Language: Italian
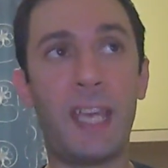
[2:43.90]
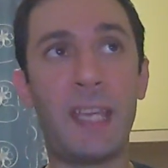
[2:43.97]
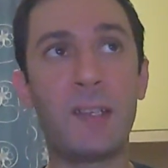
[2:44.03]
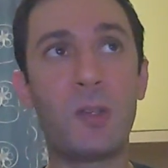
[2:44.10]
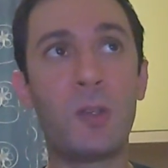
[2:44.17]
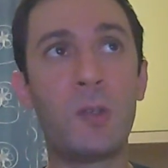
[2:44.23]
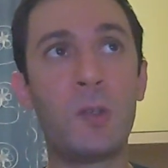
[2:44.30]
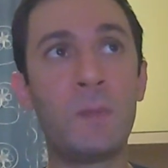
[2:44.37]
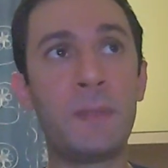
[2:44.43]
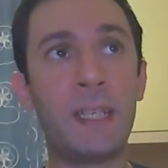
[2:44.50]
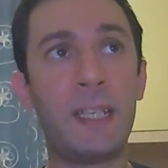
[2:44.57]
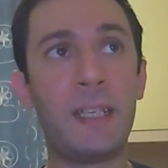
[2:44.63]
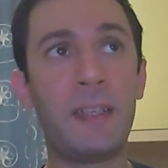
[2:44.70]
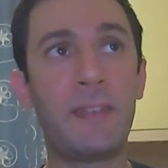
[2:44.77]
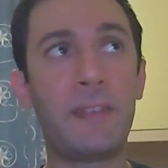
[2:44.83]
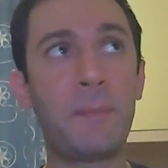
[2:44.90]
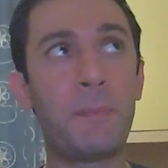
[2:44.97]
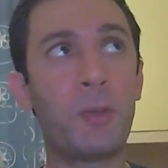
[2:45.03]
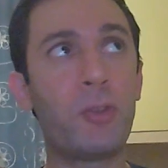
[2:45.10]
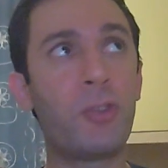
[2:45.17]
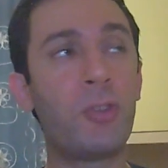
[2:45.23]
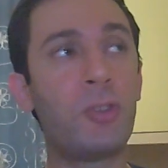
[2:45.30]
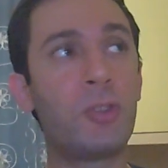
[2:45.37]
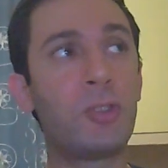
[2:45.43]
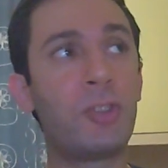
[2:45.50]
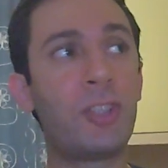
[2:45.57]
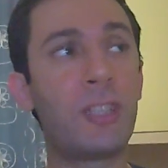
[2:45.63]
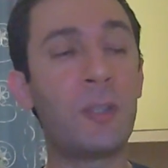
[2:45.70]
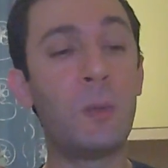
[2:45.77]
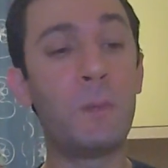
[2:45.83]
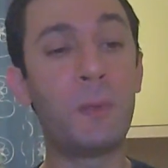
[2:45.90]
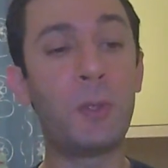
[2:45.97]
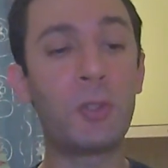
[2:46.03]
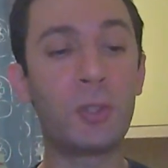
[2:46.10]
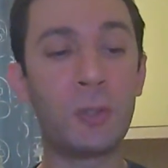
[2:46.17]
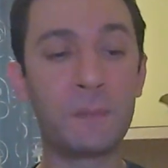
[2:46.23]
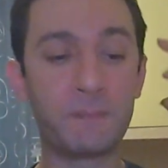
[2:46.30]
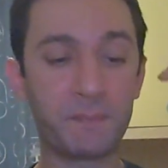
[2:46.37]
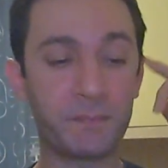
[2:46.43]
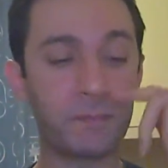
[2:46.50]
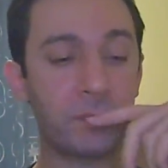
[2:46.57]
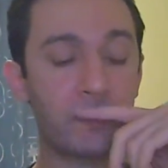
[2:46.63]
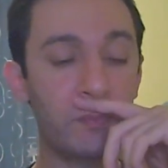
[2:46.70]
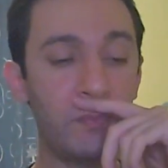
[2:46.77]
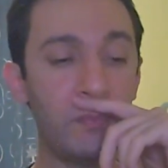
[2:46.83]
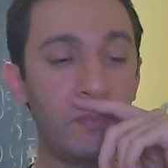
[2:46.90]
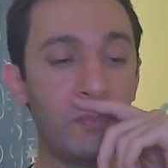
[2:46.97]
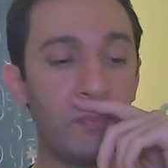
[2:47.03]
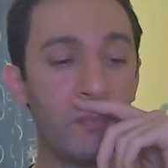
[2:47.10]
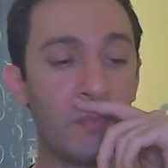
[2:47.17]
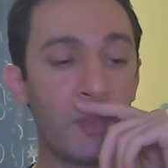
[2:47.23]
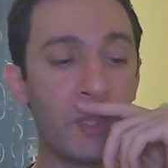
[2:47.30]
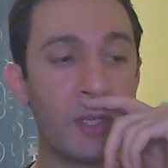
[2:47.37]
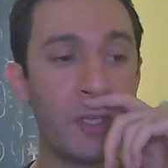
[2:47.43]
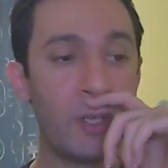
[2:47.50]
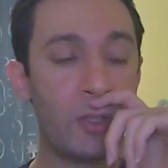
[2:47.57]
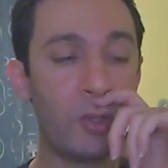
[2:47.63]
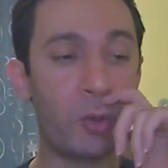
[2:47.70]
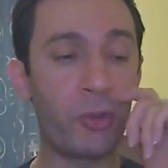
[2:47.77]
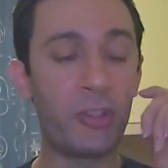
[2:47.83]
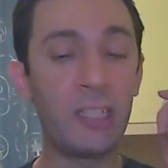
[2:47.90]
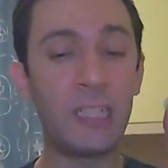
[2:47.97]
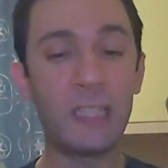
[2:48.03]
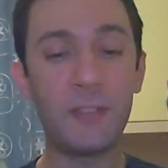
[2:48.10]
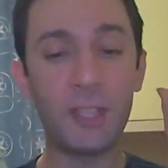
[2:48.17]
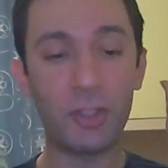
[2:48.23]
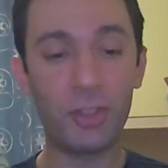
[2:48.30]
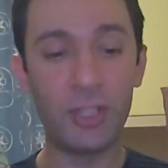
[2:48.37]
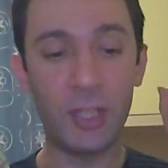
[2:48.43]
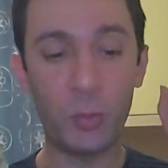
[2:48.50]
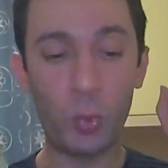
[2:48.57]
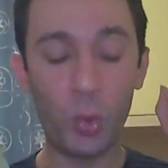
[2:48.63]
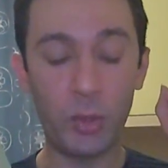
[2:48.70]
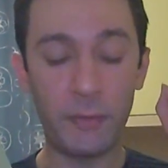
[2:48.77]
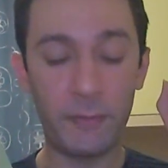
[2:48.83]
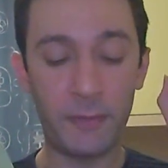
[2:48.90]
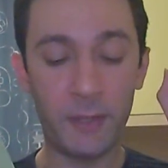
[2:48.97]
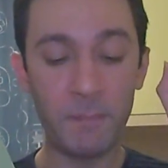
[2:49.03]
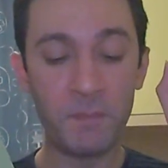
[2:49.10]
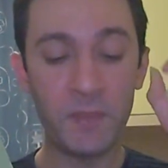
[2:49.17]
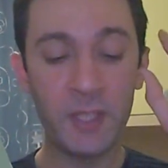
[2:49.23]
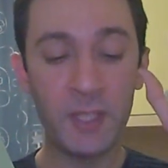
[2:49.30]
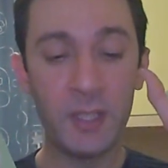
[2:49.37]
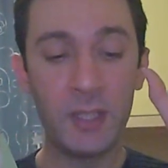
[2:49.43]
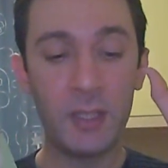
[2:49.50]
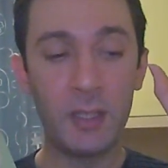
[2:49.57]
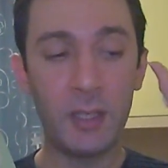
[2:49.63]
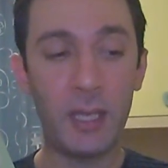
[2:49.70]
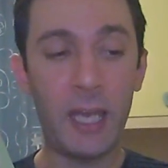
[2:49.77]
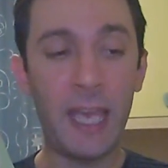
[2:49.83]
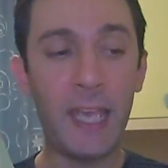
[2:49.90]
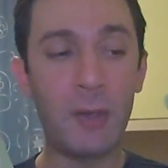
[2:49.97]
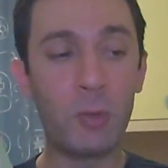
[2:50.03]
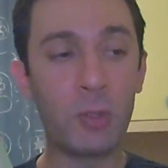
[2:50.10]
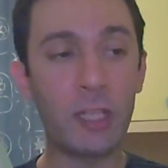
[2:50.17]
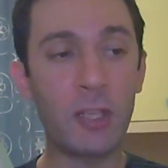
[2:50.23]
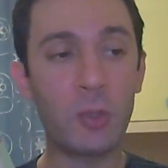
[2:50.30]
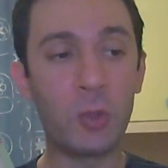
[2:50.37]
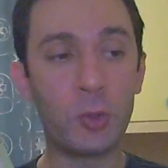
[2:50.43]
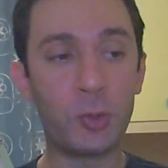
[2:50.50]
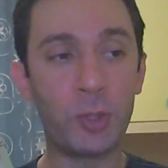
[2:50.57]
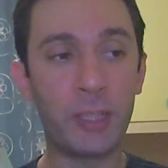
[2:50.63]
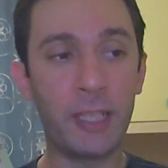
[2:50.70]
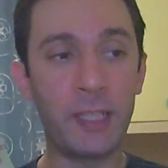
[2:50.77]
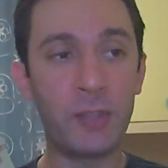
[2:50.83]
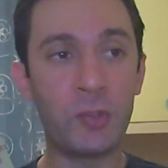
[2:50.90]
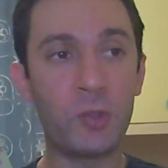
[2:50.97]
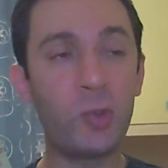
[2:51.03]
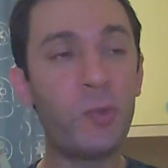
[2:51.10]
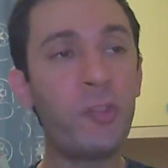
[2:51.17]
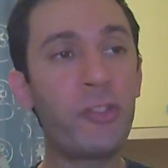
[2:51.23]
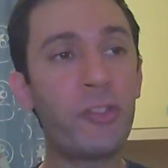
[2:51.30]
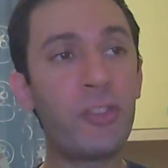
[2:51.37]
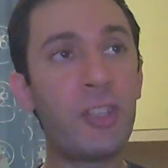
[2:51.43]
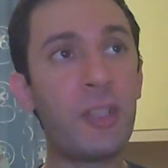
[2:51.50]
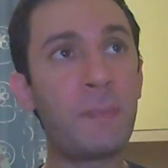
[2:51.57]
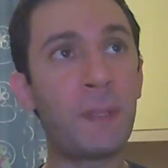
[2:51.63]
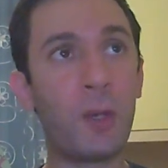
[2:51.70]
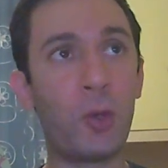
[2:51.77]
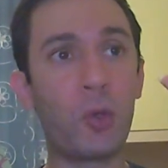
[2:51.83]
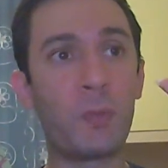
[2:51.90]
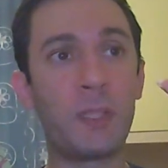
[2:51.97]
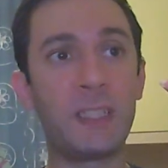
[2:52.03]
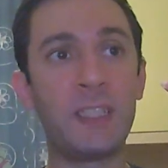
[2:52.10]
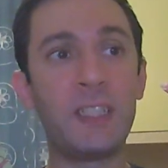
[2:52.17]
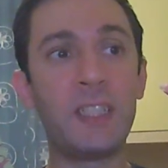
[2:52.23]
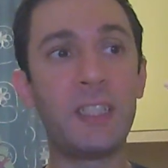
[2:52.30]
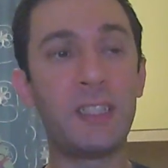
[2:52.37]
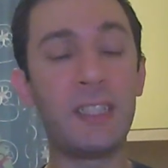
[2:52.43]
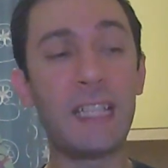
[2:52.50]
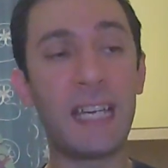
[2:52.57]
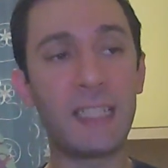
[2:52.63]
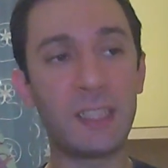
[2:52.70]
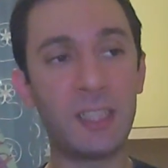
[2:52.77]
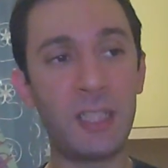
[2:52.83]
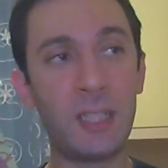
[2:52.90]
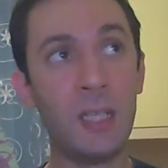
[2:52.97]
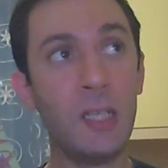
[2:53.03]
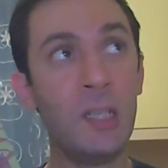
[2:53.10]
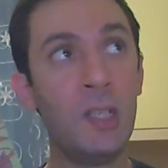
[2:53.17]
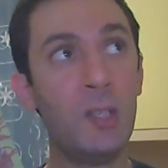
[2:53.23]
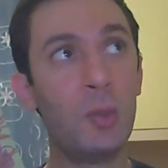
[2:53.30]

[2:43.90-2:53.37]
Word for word: è come, se posso citare un poco lo stile di Virginia Woolf, è un racconto che non si preoccupa di, di, darti